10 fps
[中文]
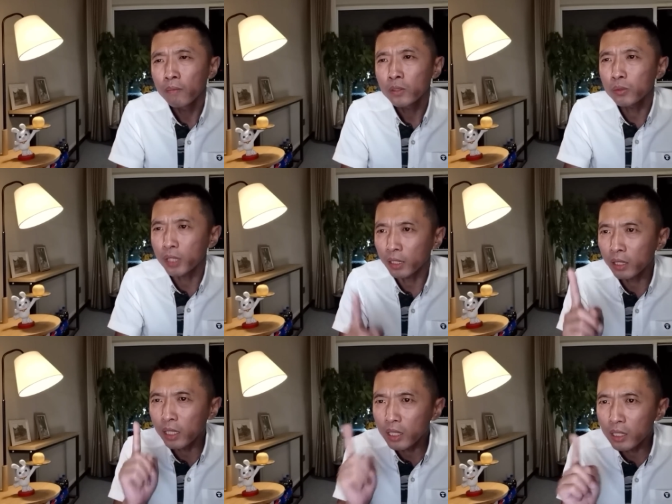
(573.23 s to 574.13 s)
就在
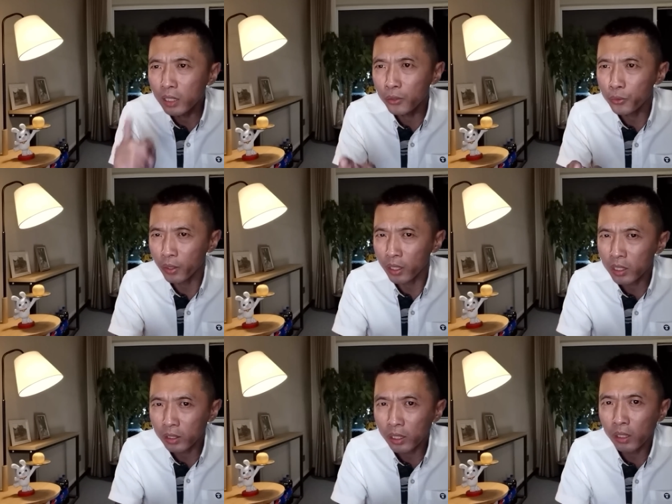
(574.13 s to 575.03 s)
第一个女儿
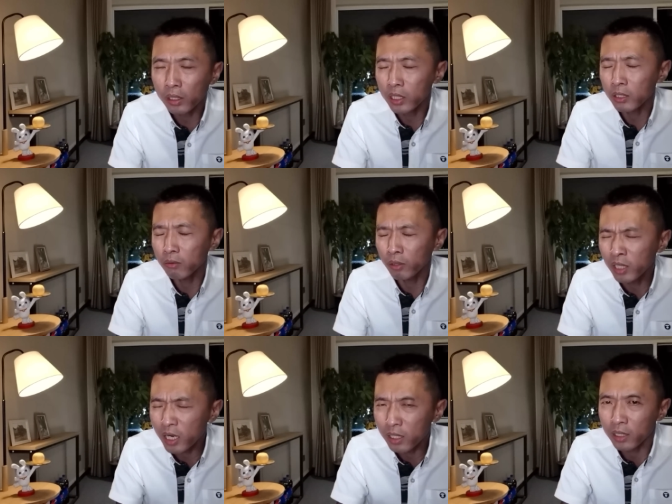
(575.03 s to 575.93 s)
生下来的时候，
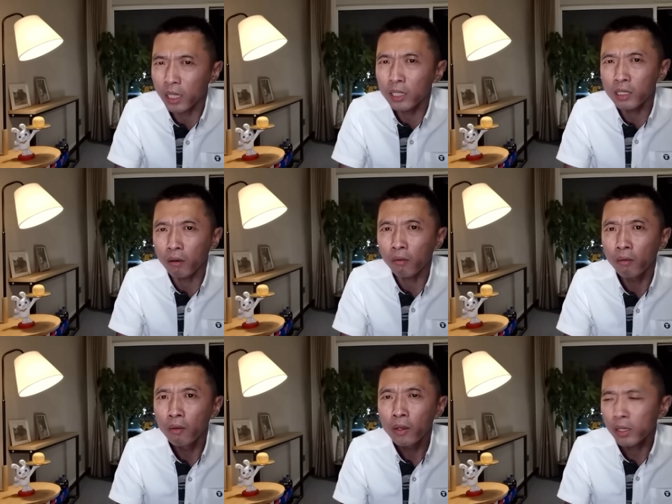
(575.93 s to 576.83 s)
趁着年轻，
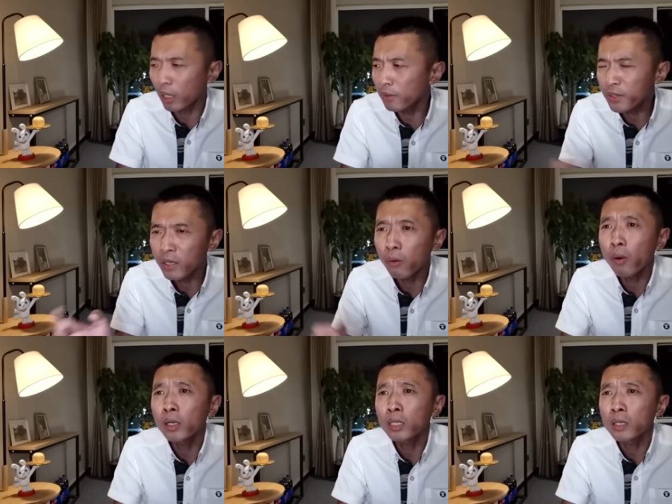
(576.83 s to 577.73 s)
赶紧
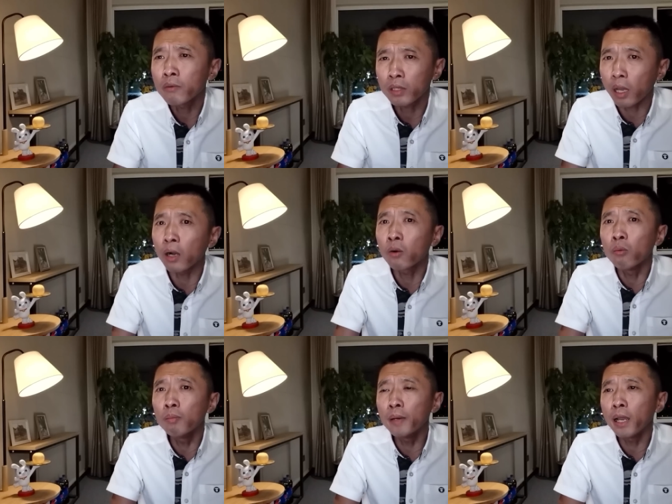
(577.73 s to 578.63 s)
换个地方打
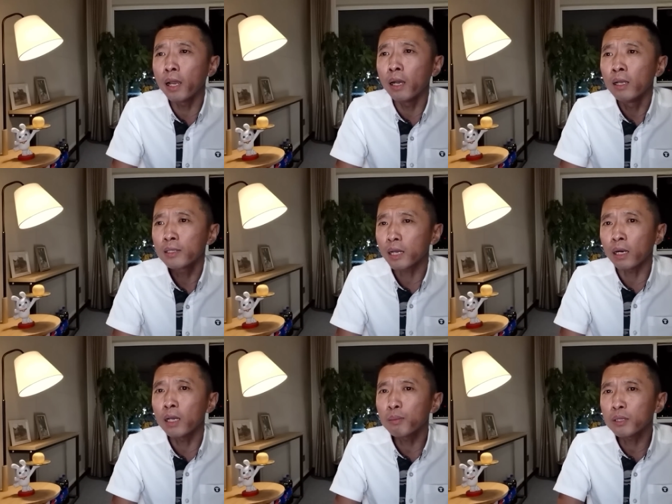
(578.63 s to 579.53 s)
工呗。咋
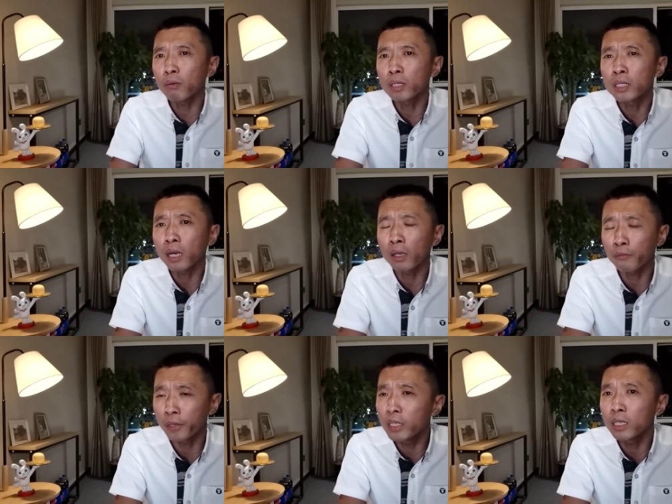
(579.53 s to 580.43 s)
还不找人家了？
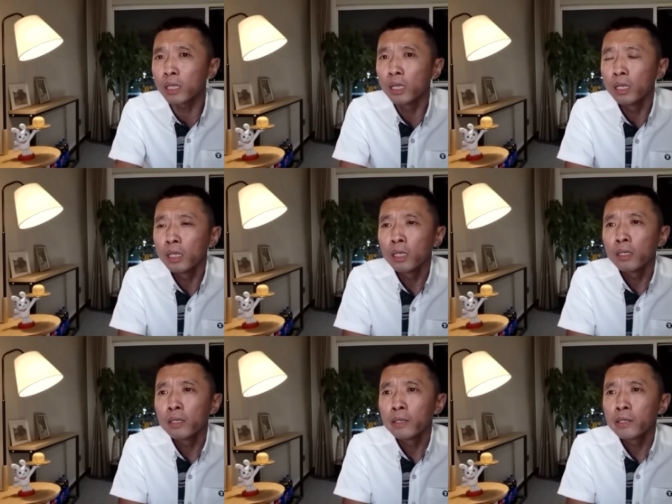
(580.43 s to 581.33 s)
非得
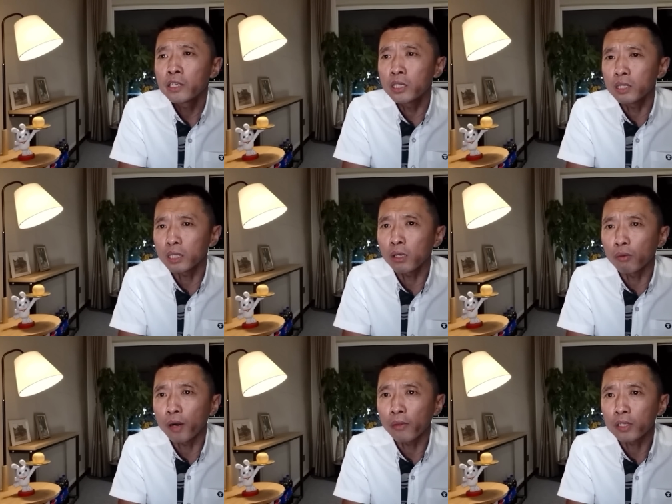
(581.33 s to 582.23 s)
吃你这口
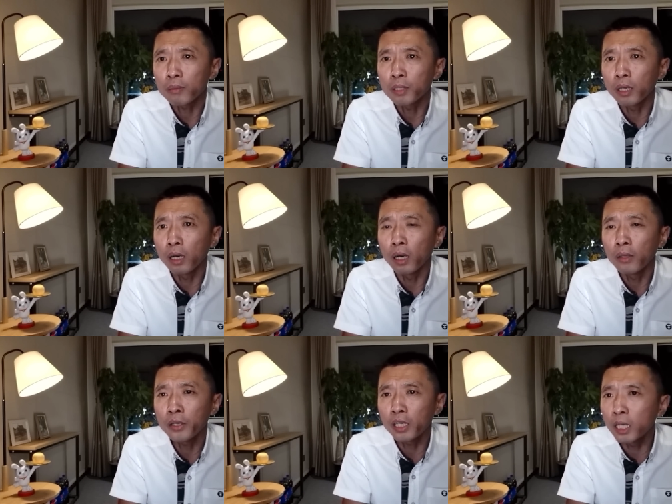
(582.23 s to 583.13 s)
饭呢？是不是啊？
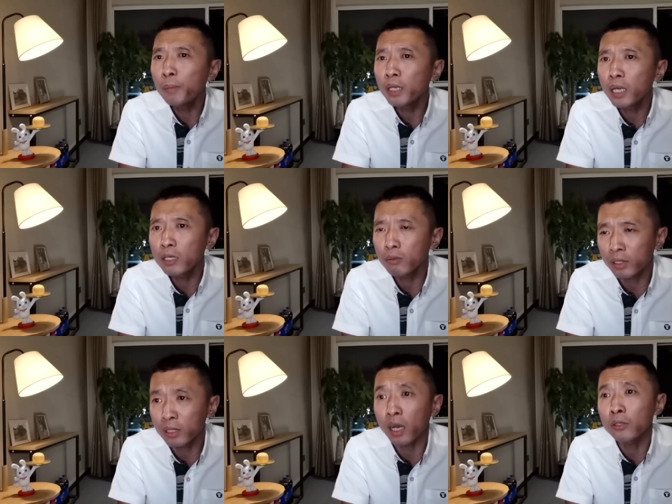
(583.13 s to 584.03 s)
你何必跟这种
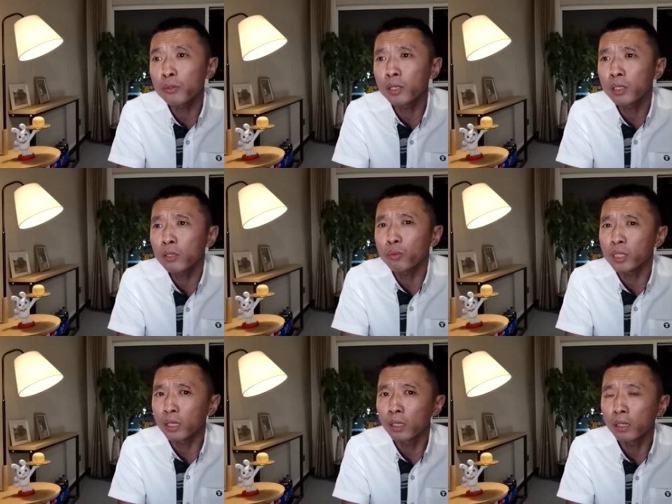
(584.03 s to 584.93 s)
杂碎跟他妥
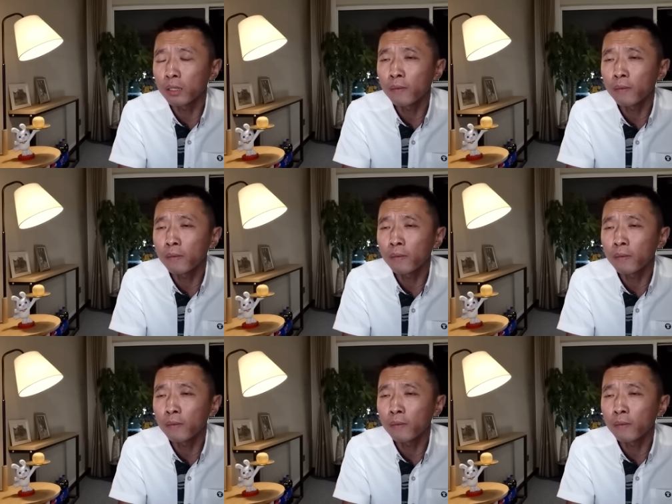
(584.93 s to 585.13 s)
协呢？